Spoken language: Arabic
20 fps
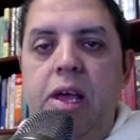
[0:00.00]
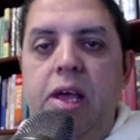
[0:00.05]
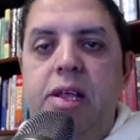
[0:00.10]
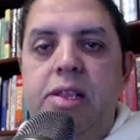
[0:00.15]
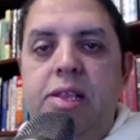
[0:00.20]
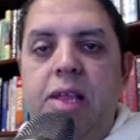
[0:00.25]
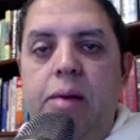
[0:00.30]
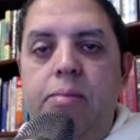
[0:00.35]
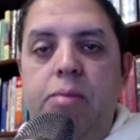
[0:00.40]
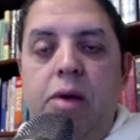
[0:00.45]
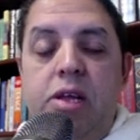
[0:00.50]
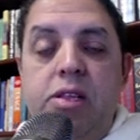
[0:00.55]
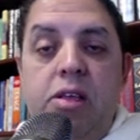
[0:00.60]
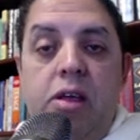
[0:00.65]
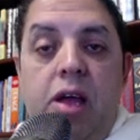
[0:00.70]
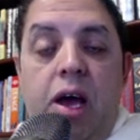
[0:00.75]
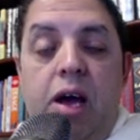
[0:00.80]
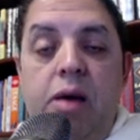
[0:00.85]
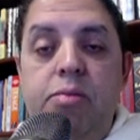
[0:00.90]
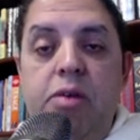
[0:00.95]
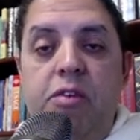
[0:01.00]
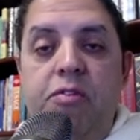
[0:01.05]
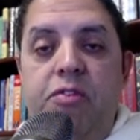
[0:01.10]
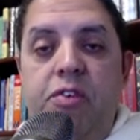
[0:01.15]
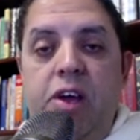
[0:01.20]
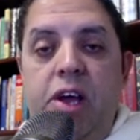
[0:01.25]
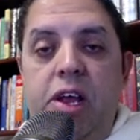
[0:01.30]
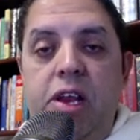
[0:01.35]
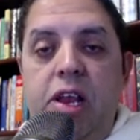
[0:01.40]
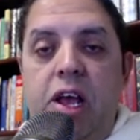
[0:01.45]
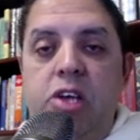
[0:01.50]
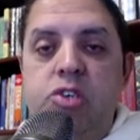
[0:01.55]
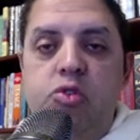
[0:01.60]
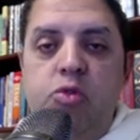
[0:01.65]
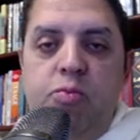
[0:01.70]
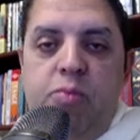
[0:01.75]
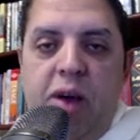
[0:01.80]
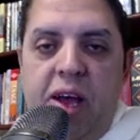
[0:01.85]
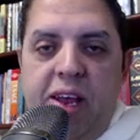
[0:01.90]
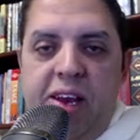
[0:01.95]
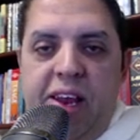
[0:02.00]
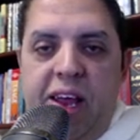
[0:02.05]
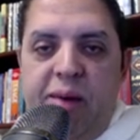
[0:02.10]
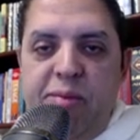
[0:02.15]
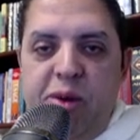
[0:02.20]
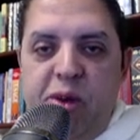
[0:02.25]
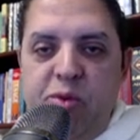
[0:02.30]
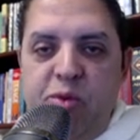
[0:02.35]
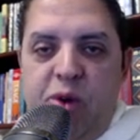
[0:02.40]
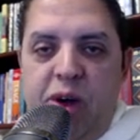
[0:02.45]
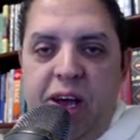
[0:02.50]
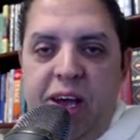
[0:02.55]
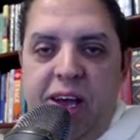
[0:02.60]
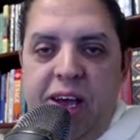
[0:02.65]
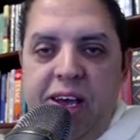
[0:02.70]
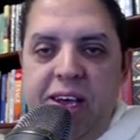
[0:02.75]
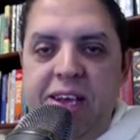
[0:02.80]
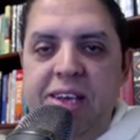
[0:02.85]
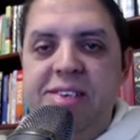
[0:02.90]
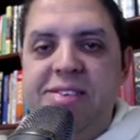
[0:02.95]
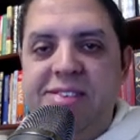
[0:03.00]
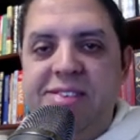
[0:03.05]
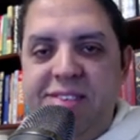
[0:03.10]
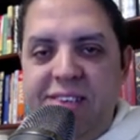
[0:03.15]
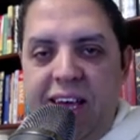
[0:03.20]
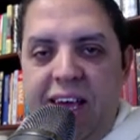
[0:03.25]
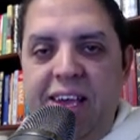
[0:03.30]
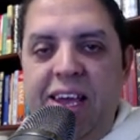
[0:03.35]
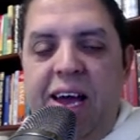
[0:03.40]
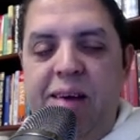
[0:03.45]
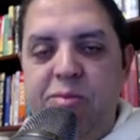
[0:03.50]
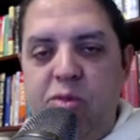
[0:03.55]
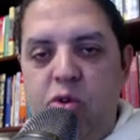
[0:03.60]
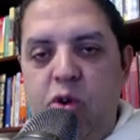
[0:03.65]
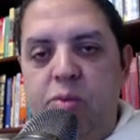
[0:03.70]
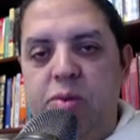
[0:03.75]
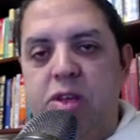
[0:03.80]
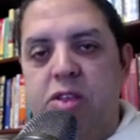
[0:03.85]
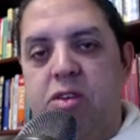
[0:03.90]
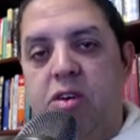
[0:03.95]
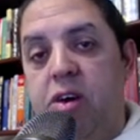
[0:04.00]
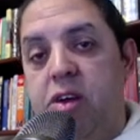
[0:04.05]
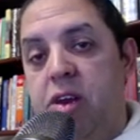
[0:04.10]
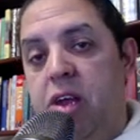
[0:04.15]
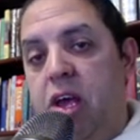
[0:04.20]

تم اختراعها بالفعل اشوف بقى اللي عملوها ازاي عملوها باتقان